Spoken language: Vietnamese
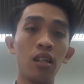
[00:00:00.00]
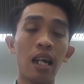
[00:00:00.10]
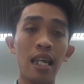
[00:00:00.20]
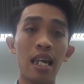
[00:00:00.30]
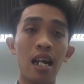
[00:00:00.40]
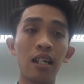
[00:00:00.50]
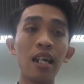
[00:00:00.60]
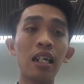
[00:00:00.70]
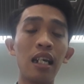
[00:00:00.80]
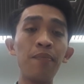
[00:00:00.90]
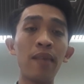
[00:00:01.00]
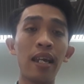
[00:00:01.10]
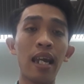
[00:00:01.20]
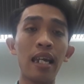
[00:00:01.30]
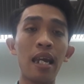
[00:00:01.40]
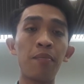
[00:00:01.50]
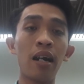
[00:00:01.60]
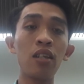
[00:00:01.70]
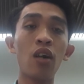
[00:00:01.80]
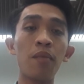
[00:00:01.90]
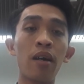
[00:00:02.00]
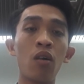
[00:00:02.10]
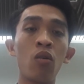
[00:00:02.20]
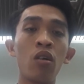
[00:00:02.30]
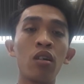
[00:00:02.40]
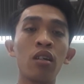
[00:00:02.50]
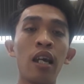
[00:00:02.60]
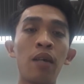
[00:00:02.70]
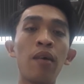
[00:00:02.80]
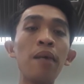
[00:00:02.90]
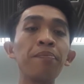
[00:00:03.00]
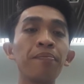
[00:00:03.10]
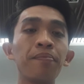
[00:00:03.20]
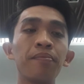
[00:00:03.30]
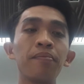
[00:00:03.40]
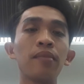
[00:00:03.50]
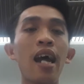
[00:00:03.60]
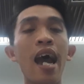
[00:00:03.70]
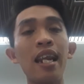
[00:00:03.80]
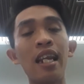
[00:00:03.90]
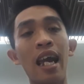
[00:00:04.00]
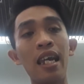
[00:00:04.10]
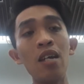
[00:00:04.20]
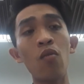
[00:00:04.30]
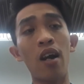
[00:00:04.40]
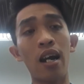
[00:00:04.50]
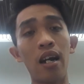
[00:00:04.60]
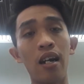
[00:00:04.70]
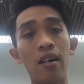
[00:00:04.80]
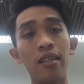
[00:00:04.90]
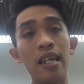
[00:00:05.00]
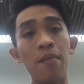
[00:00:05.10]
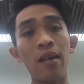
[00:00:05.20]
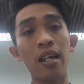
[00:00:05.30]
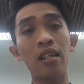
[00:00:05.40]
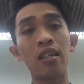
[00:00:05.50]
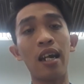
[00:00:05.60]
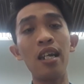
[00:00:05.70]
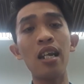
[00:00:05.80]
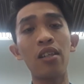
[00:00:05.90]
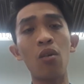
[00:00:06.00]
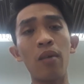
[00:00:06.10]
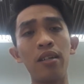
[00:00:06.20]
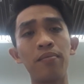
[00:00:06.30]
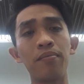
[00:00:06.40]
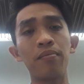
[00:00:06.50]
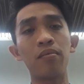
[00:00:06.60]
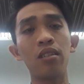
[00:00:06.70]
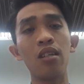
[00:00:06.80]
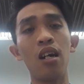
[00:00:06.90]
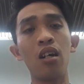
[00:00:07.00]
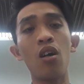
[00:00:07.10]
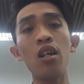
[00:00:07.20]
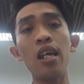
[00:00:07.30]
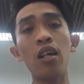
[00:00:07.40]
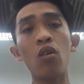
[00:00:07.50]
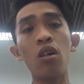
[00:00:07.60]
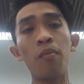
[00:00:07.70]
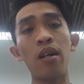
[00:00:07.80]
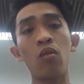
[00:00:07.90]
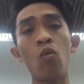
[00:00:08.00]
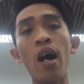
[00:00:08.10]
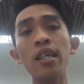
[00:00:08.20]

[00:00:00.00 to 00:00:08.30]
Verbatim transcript: Thì cái clip này thì em gửi cho anh mà Hiển Pháp, anh hãy và xem lại kỹ lại cho mình, đừng có đi con đường mình quá